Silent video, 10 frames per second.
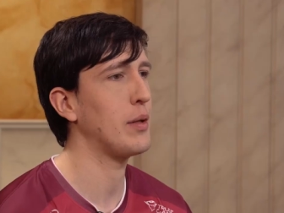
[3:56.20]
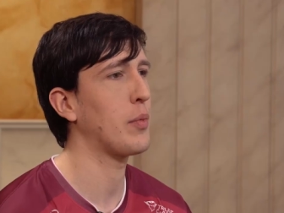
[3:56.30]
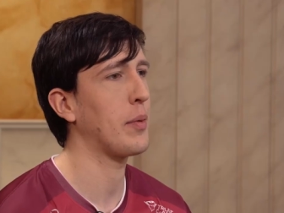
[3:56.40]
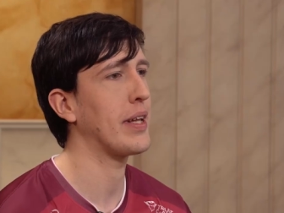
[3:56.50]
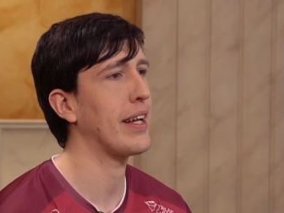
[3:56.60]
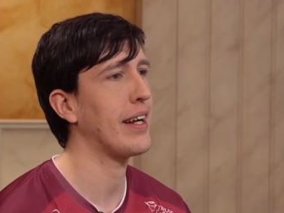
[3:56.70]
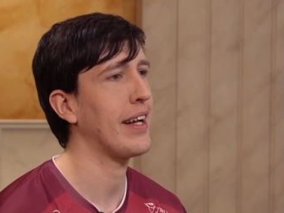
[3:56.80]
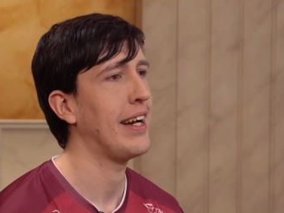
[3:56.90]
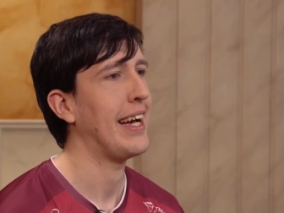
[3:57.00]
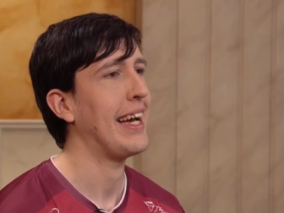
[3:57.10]

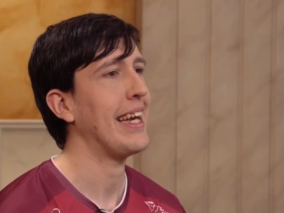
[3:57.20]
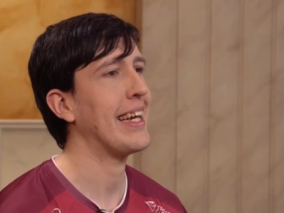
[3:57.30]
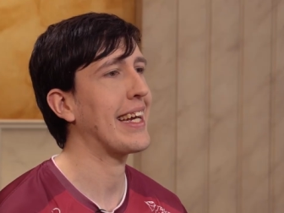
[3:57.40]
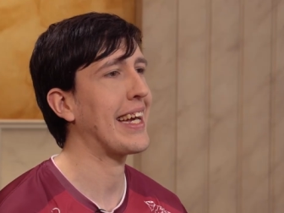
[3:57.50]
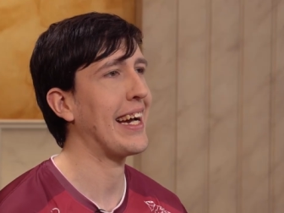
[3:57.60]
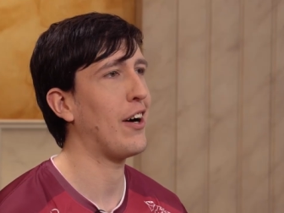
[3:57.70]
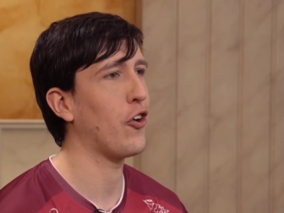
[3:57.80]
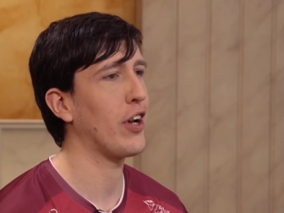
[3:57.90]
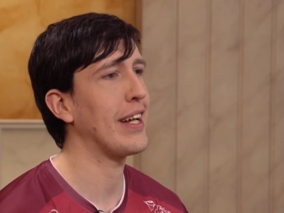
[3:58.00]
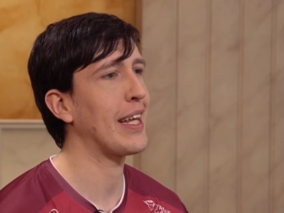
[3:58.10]
implementar y que
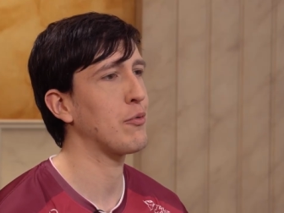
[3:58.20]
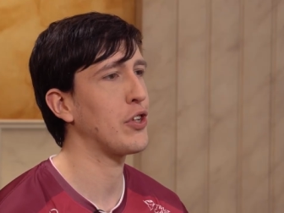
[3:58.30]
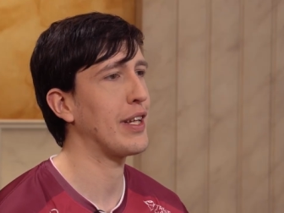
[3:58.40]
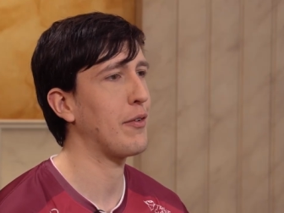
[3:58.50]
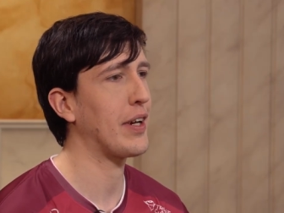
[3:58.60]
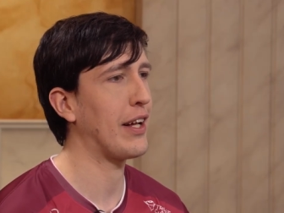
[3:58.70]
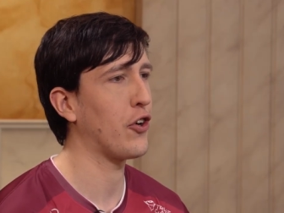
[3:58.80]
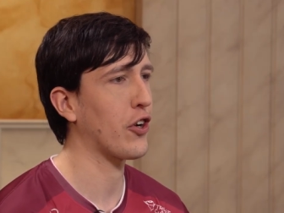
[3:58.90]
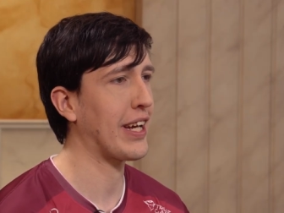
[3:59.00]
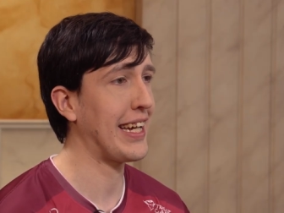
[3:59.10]
ahora tenemos
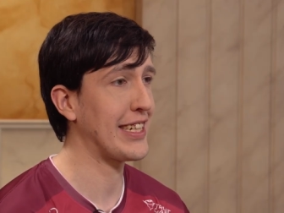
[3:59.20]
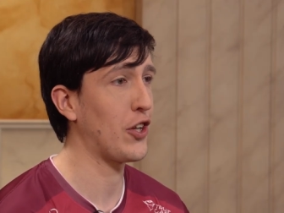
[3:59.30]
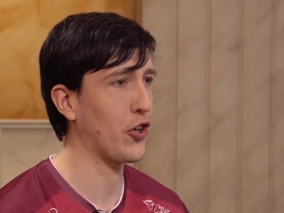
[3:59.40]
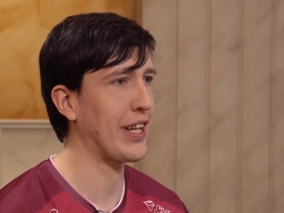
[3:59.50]
identificado qué es lo